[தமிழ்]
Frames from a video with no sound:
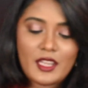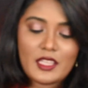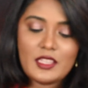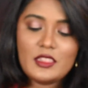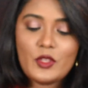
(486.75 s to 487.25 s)

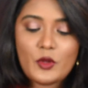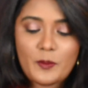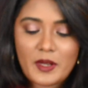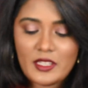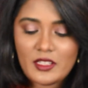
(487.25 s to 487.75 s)
எனக்கு இந்த ஒரு
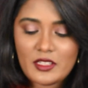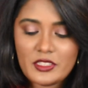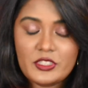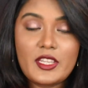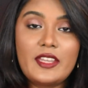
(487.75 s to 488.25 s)

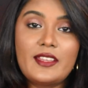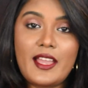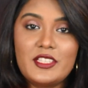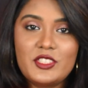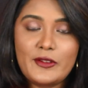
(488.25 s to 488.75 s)
பர்டிகுலர் ஷேட்
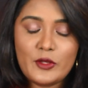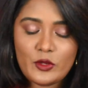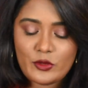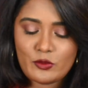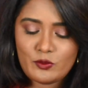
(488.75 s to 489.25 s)
ஐ
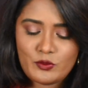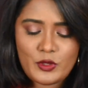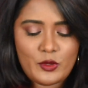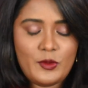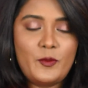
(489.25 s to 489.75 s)
ஷேடோவில்
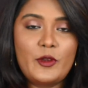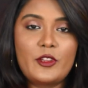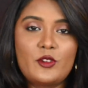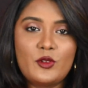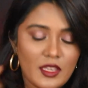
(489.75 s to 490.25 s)
ரொம்ப ரொம்ப
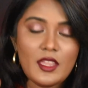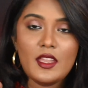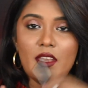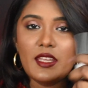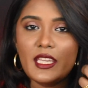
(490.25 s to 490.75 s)
பிடிக்கும்
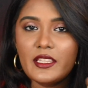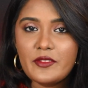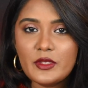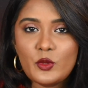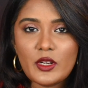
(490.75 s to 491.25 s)
நீங்கள்
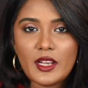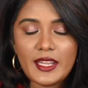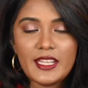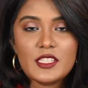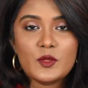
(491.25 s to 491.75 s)
இது வந்து ஒரு
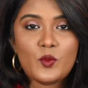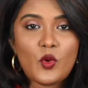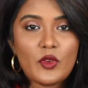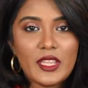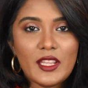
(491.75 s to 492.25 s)
லைட்
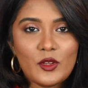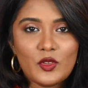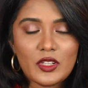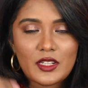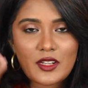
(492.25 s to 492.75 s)
ஸ்மோக்கி
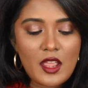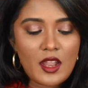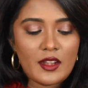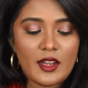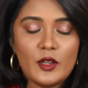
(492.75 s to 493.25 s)
லுக்குக்கு
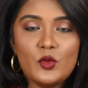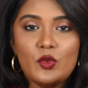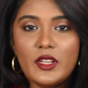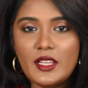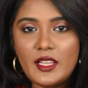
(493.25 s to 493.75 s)

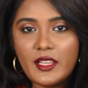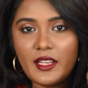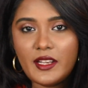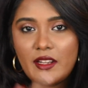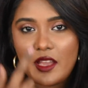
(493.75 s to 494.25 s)
நடுவில்
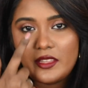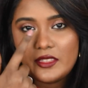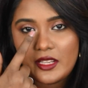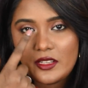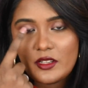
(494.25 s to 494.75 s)
இல்லைனா
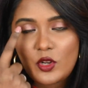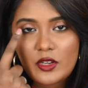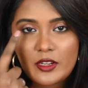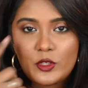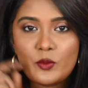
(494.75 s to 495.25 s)
இந்த இன்னர்
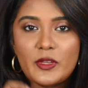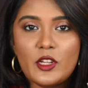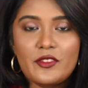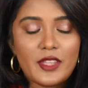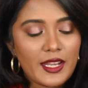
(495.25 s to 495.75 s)
கார்னர் டு
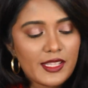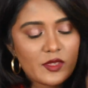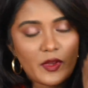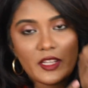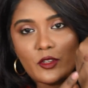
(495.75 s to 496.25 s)
மிட் ஆஃப் த
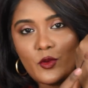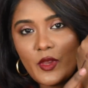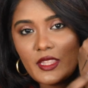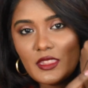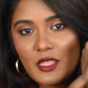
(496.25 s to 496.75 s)
ஐலட்ஸ் வரைக்கும்
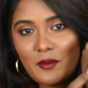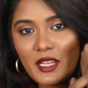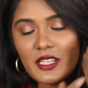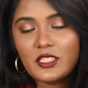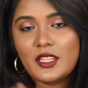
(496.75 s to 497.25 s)
இந்த
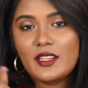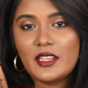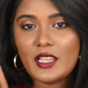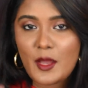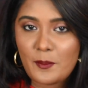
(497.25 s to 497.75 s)
மாதிரி ஷேடு
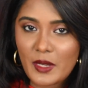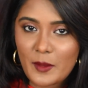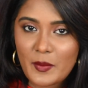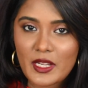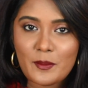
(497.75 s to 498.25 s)
நீங்கள்
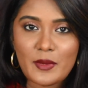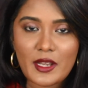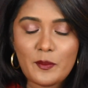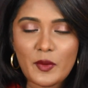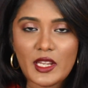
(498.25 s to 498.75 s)
அப்ளை பண்ணி
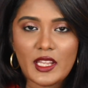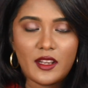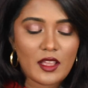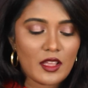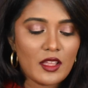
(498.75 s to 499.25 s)
பிளெண்ட்
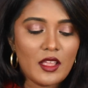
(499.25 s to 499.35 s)
பண்ணிங்கன்னா